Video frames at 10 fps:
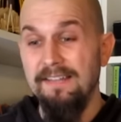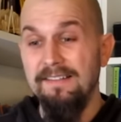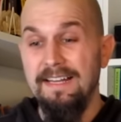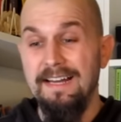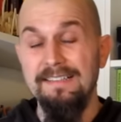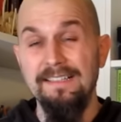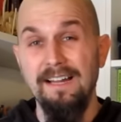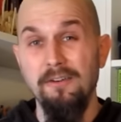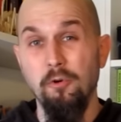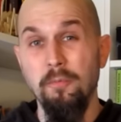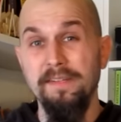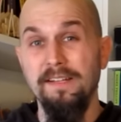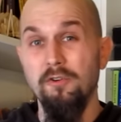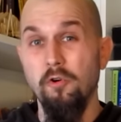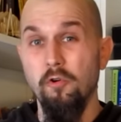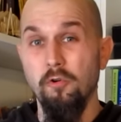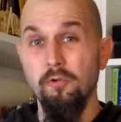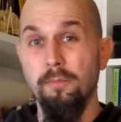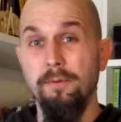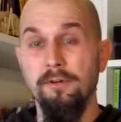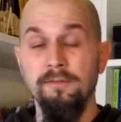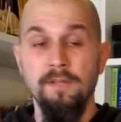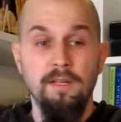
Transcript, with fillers: indicata dal nome del loro gruppo.